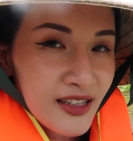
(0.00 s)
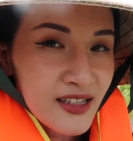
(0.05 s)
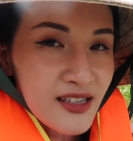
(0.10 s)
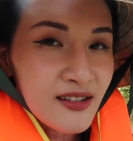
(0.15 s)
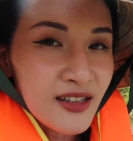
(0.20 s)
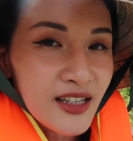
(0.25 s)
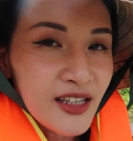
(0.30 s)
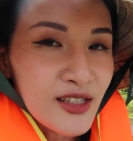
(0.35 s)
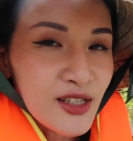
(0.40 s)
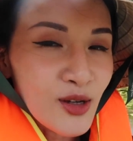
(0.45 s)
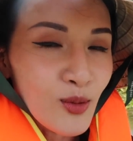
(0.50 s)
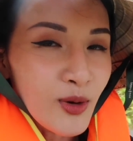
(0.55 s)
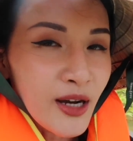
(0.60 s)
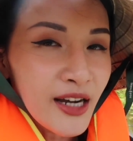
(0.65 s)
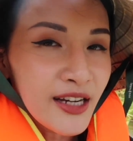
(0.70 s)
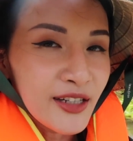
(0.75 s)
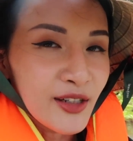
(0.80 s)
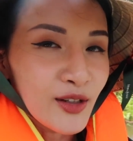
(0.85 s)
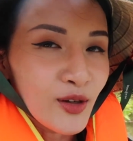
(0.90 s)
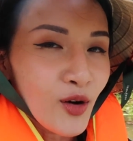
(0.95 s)
Cái sự kiện trồng
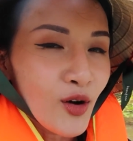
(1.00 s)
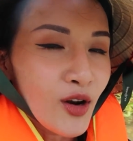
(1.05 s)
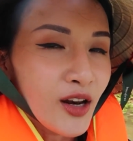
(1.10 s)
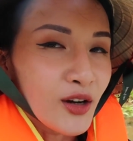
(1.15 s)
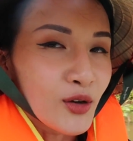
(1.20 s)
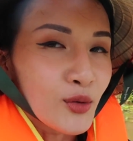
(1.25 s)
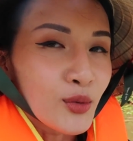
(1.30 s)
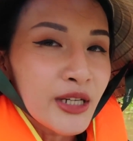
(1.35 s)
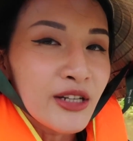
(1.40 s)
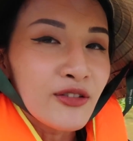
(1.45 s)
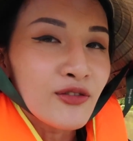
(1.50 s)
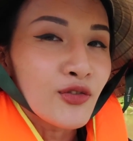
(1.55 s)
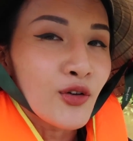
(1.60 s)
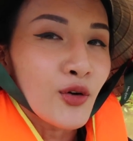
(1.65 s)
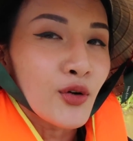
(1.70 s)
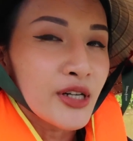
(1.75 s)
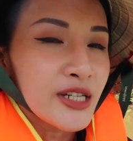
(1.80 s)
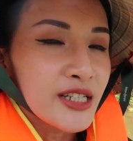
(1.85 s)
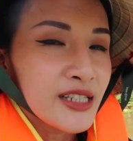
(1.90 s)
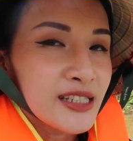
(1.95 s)
cây này nó gọi là Green
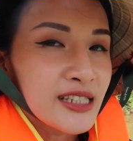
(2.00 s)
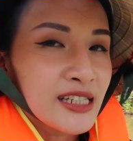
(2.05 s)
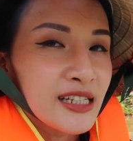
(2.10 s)
Forest